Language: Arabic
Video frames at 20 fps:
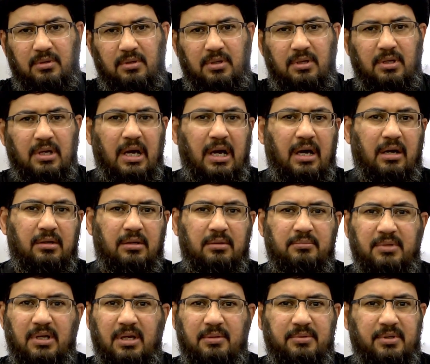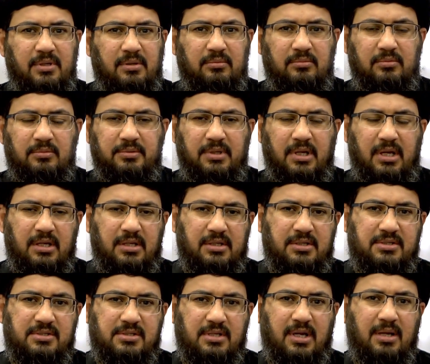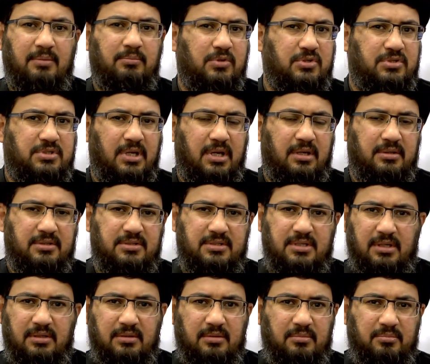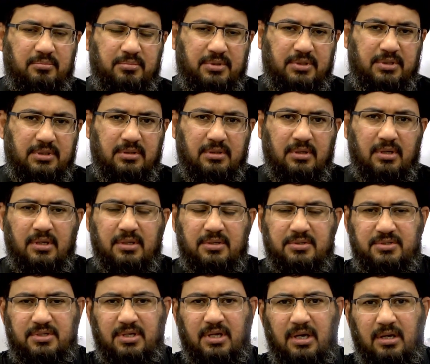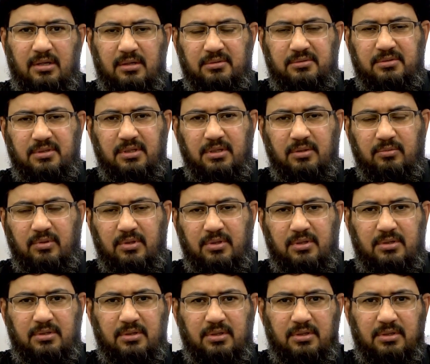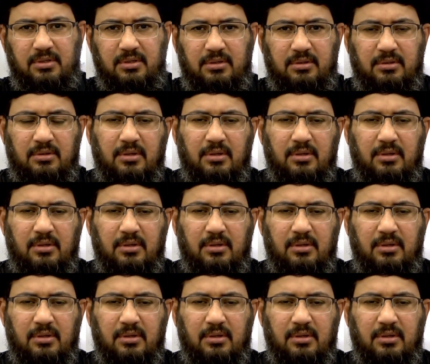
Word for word: إلى حرم أمير المؤمنين عليه السلام مستأنسا بزيارته وذكره